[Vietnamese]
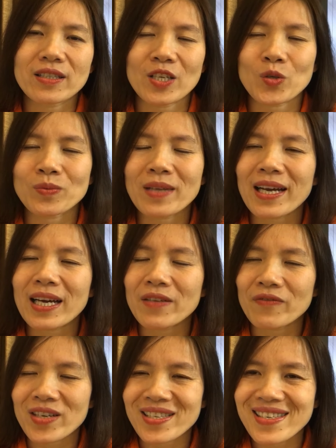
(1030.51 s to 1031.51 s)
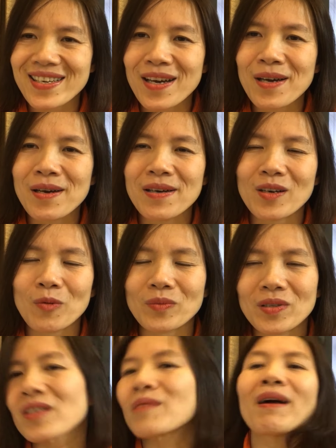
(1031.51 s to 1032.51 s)
thì chúng ta cần phải chia động
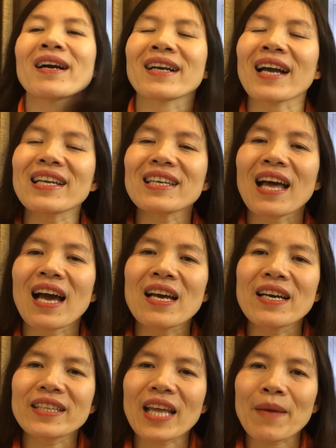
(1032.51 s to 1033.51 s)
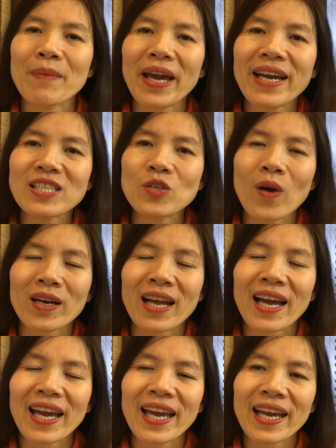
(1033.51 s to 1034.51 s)
từ bằng cách là thêm s hoặc
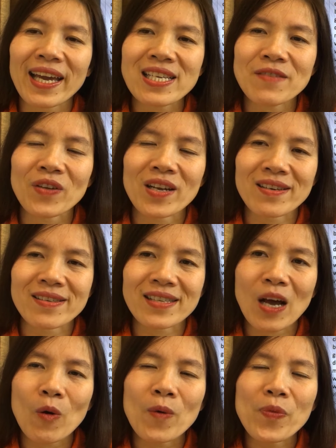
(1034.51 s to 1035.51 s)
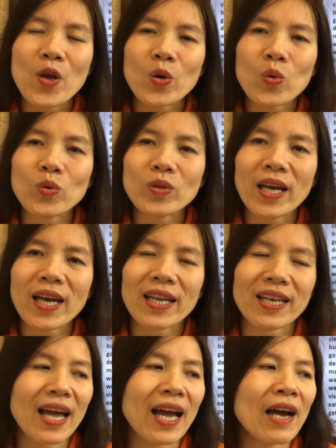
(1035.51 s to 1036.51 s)
là es vào đằng sau cụ thể
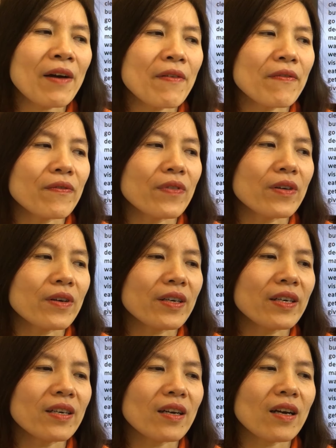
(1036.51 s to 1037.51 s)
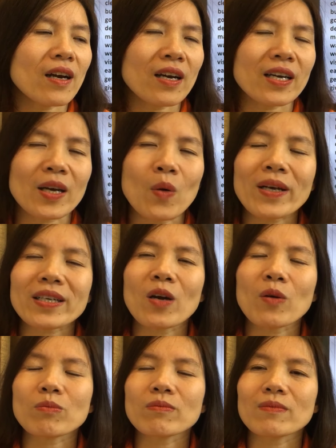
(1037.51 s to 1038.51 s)
là với à, cái hoạt
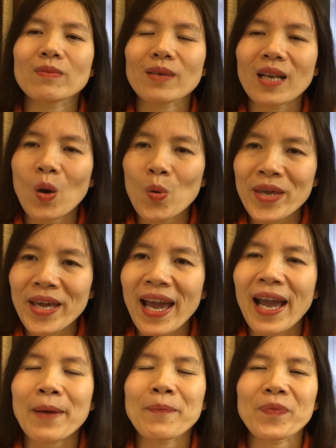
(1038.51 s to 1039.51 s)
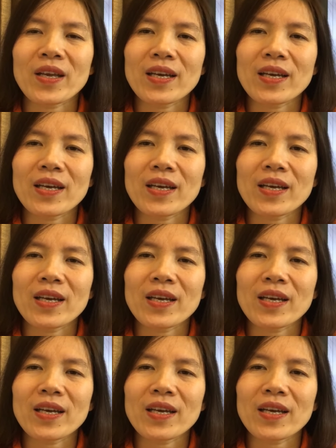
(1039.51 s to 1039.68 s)
động lau nhà